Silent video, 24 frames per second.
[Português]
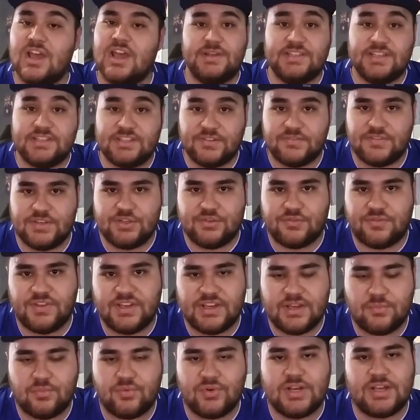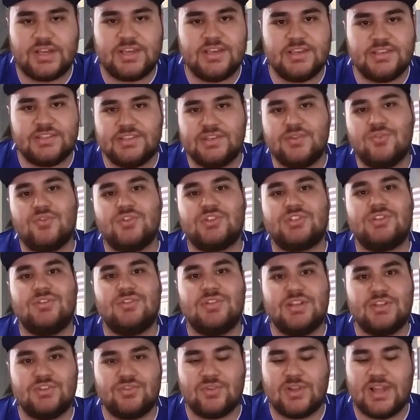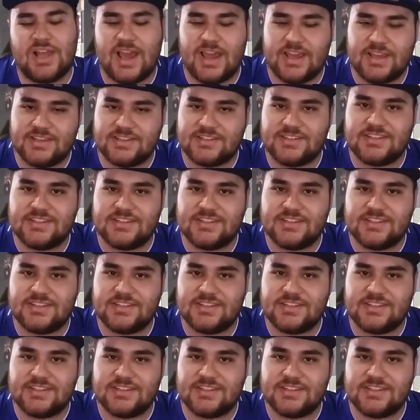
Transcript: Mas esse vídeo fica por aqui. Se gostou, deixa o like,